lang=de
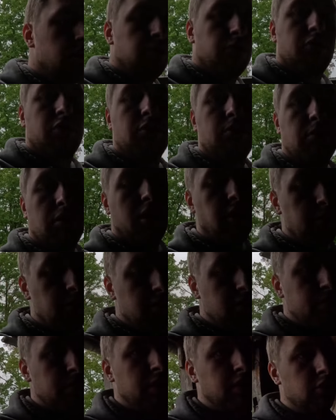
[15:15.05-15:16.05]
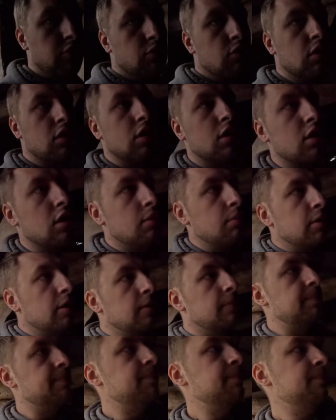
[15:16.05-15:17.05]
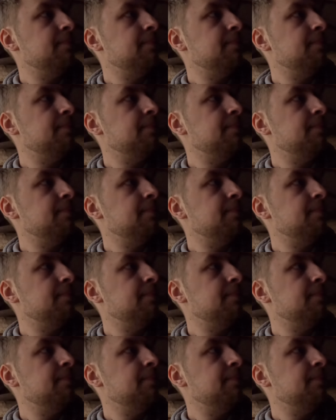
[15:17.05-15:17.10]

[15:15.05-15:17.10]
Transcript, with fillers: Muss ich mal eben in meine Dunkelkammer.